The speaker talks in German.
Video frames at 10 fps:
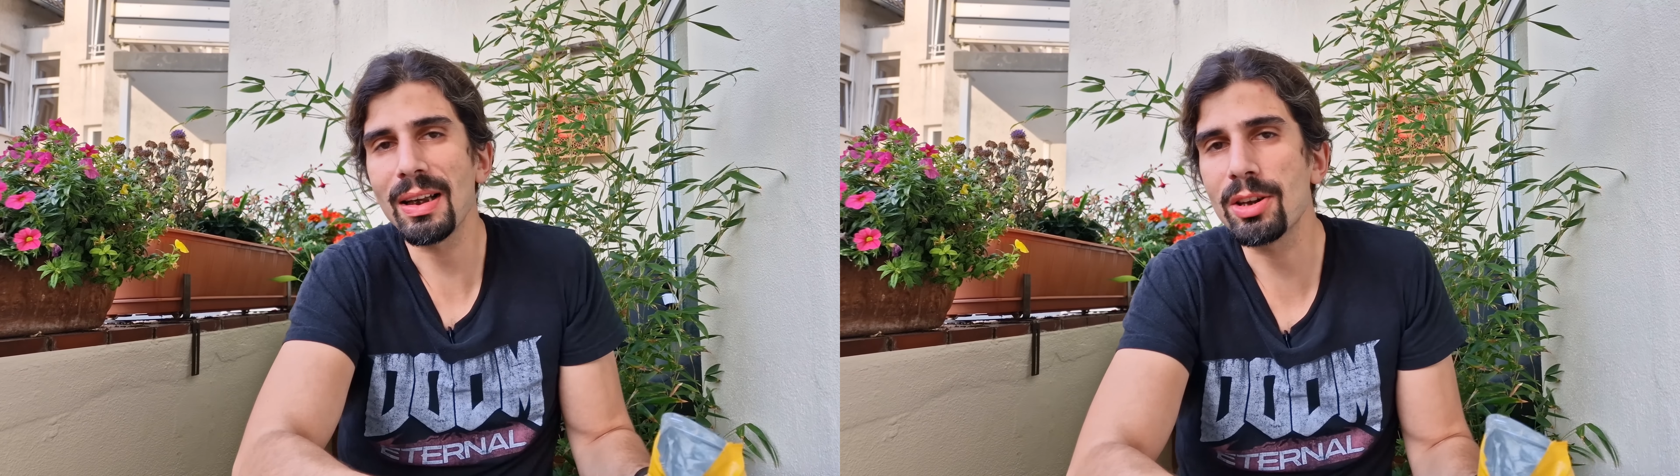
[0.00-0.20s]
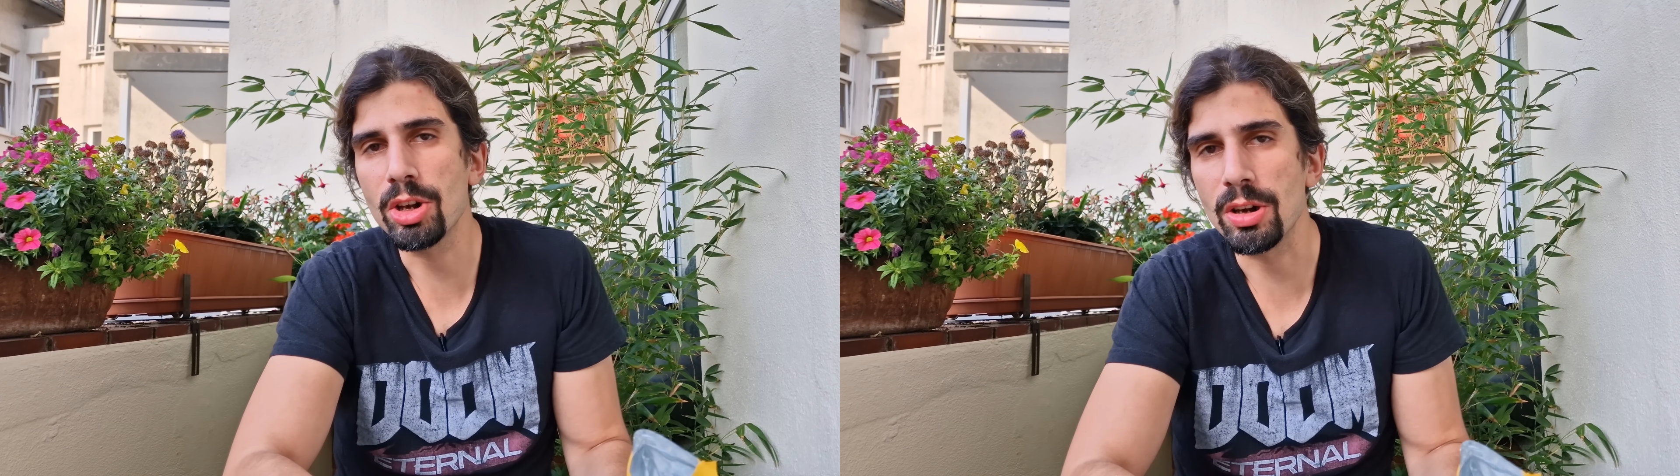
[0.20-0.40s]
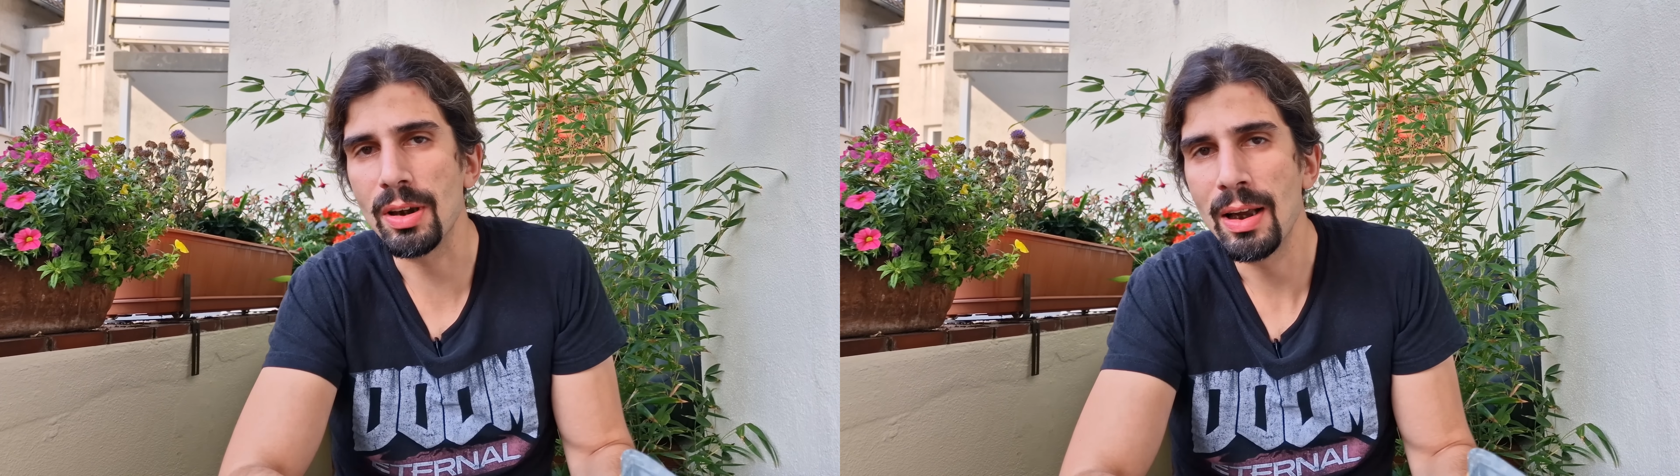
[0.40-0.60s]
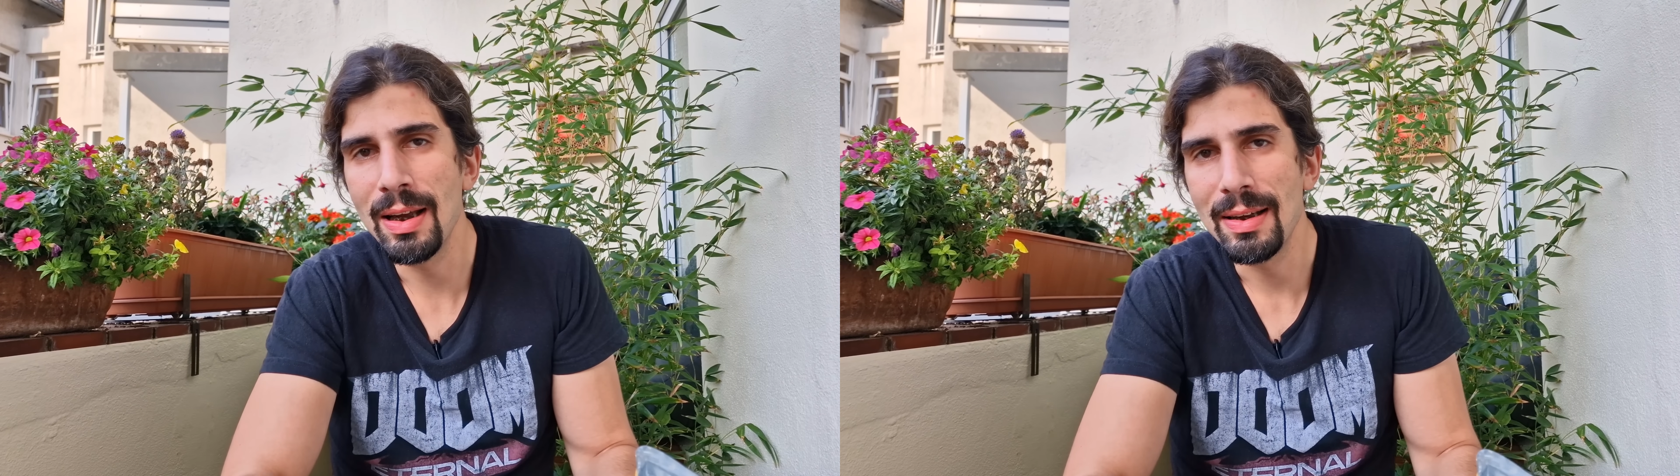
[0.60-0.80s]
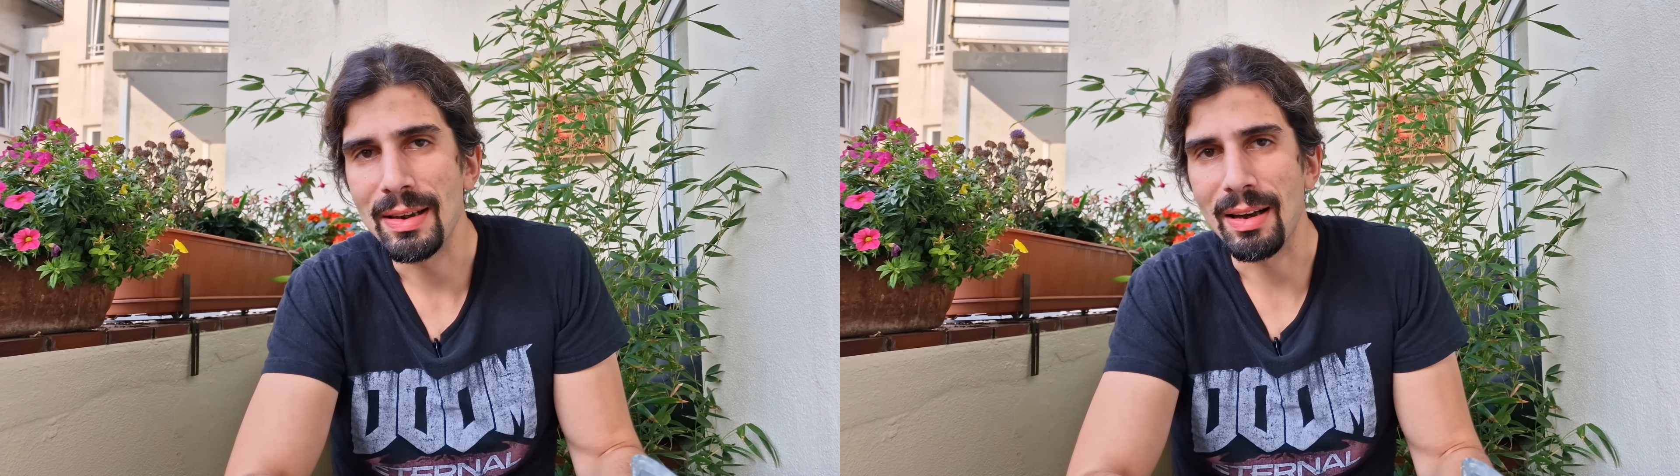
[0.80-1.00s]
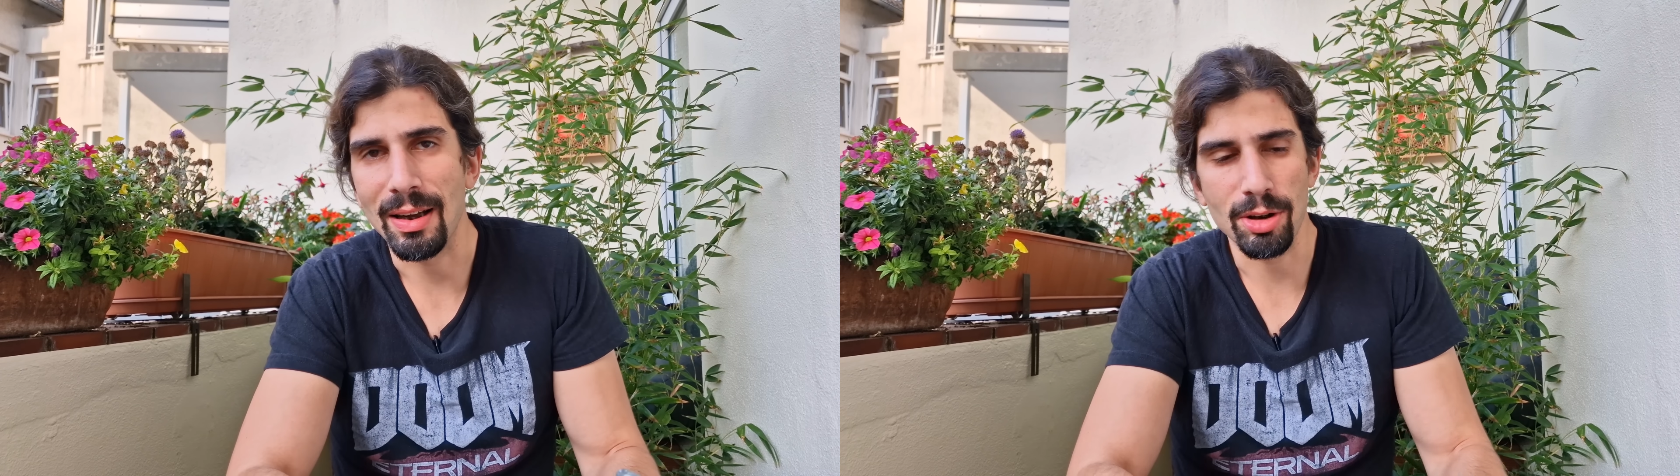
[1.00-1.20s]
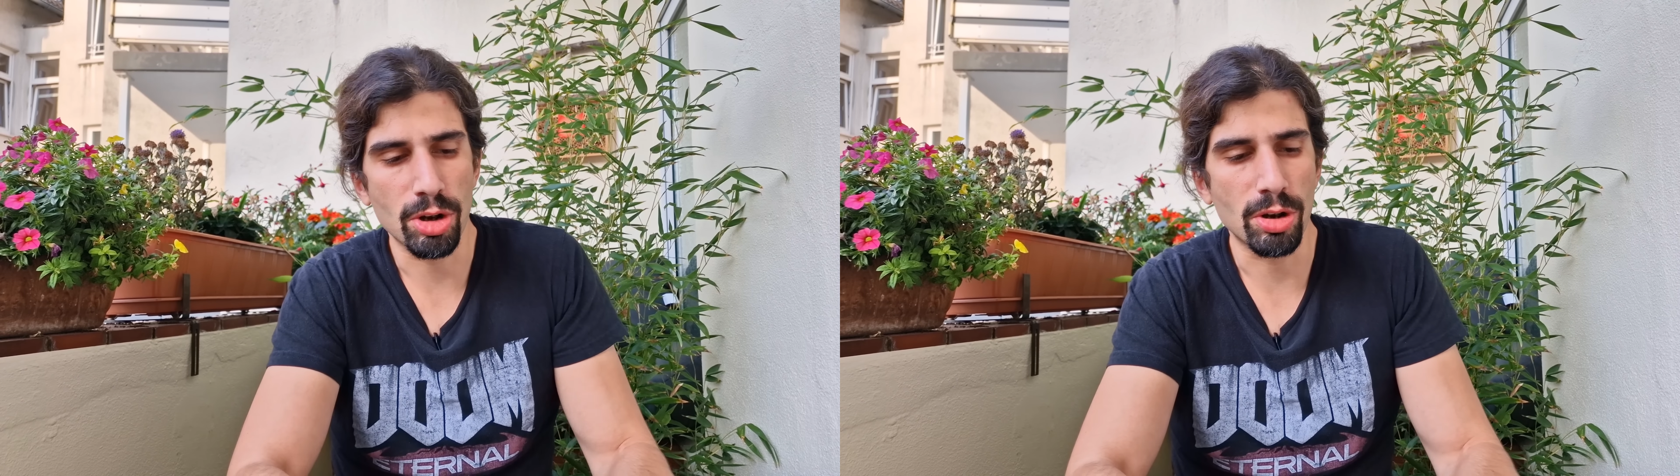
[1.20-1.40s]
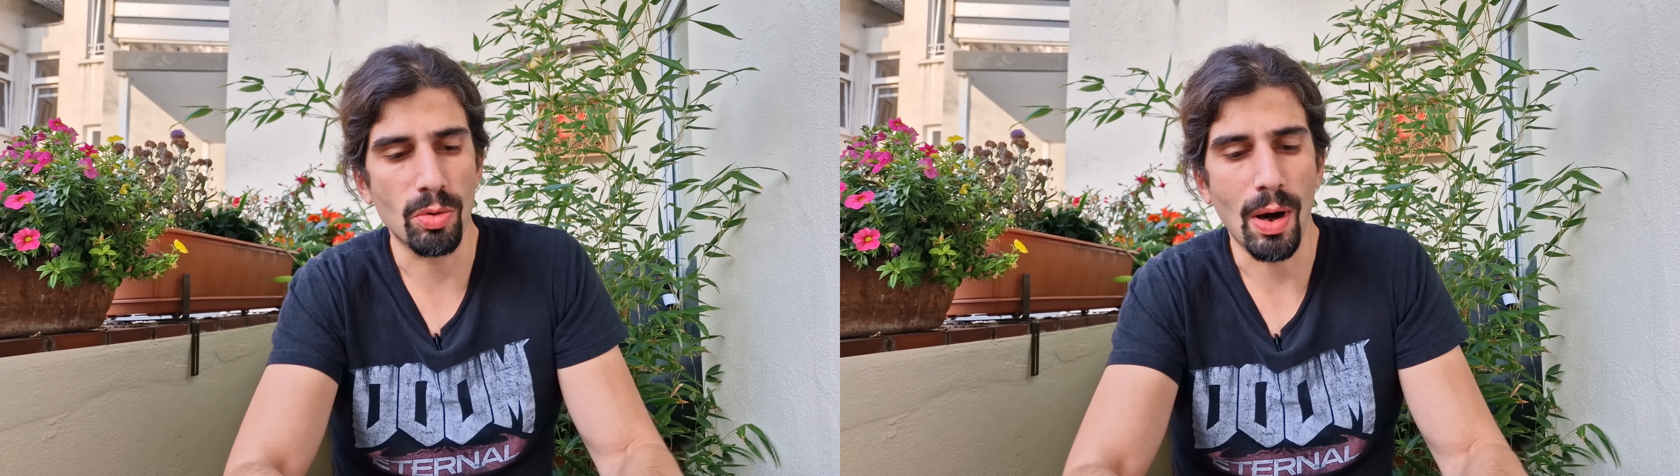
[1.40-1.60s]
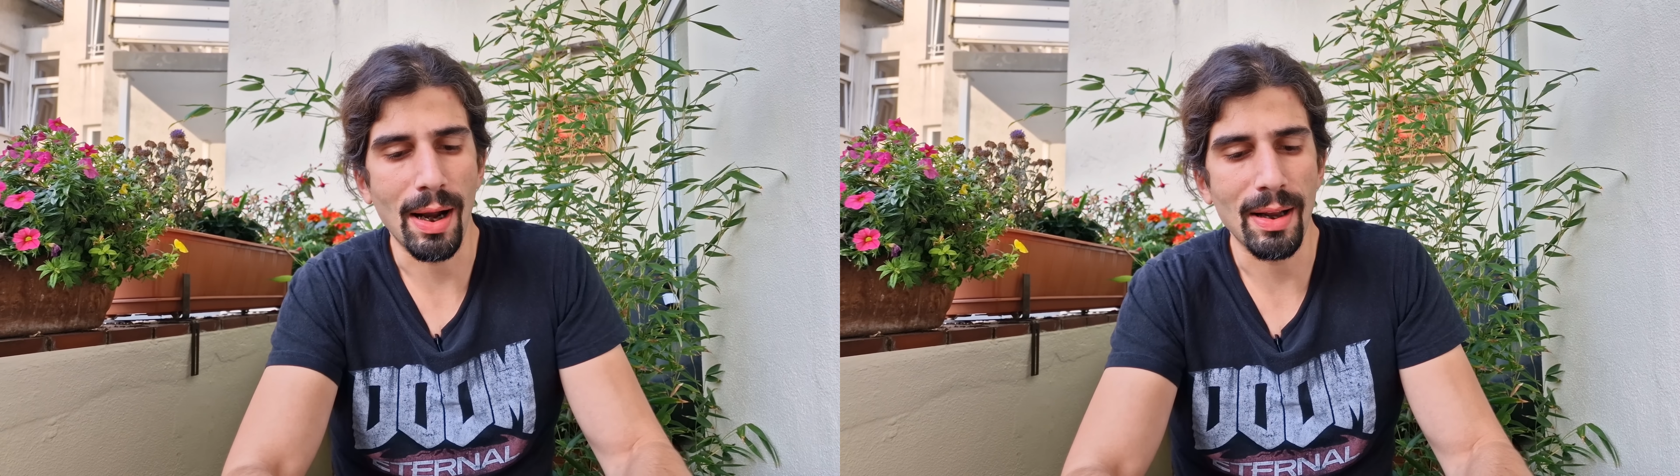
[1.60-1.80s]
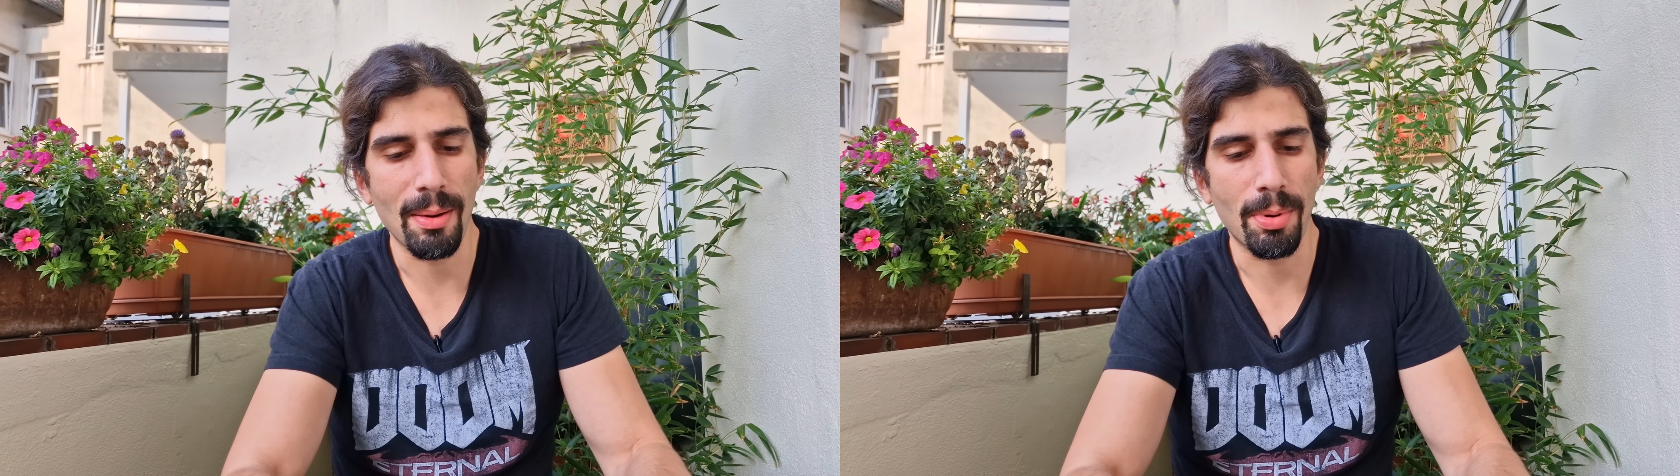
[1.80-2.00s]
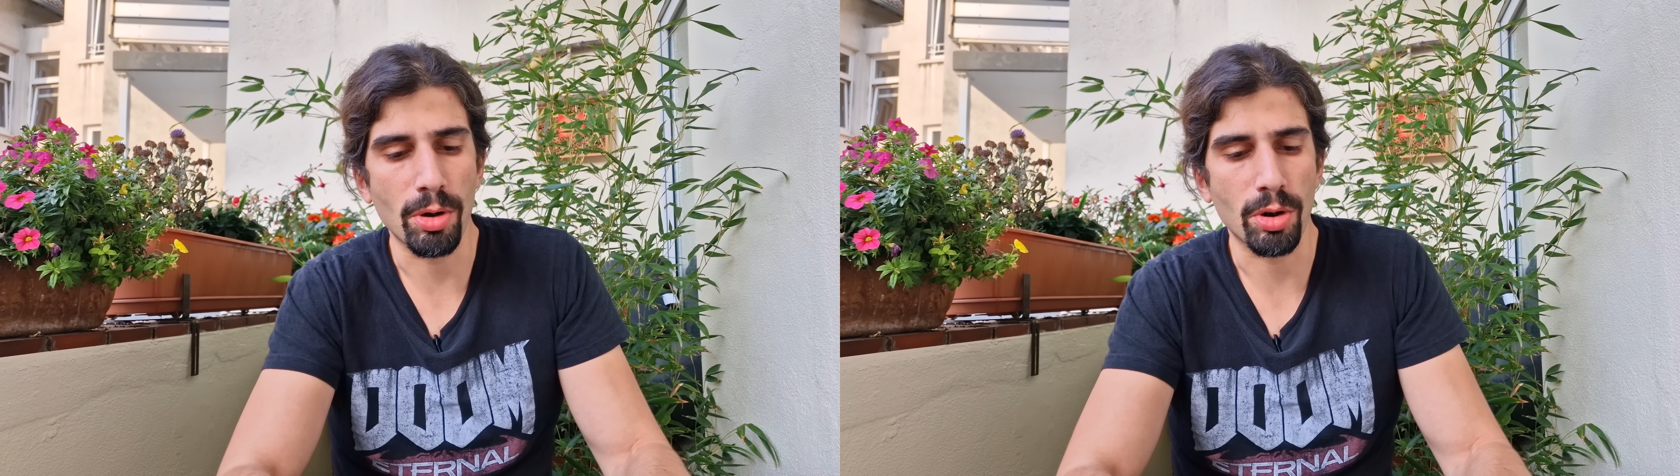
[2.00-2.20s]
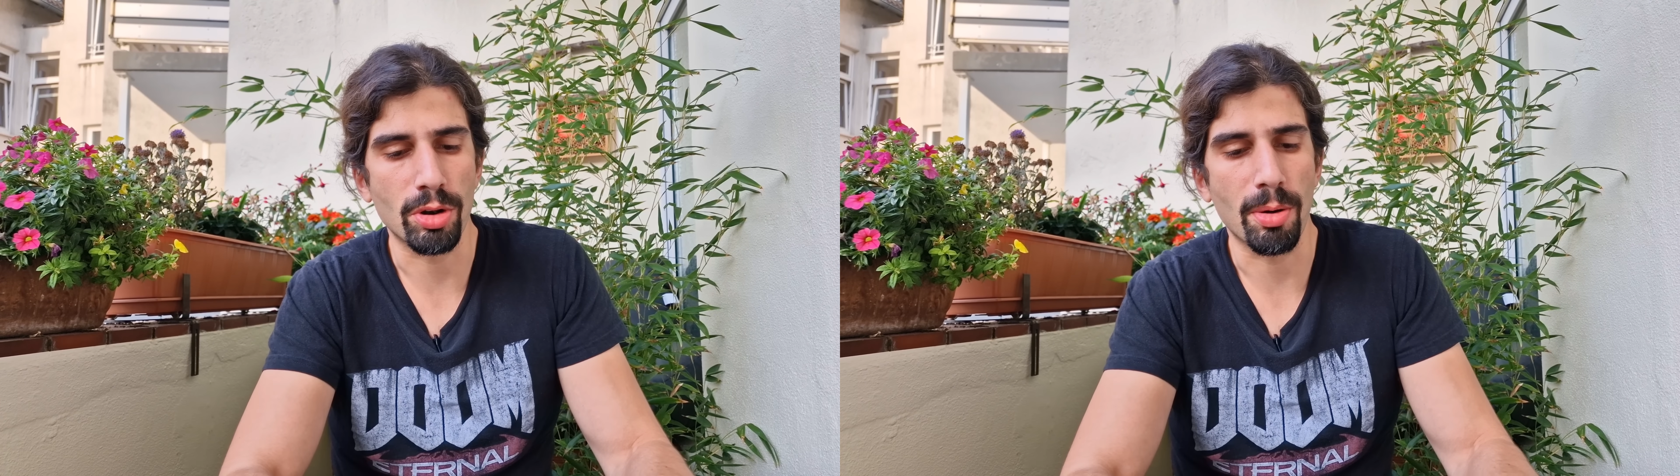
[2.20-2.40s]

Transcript: klassischen, die klassischen Koala brauche ich euch,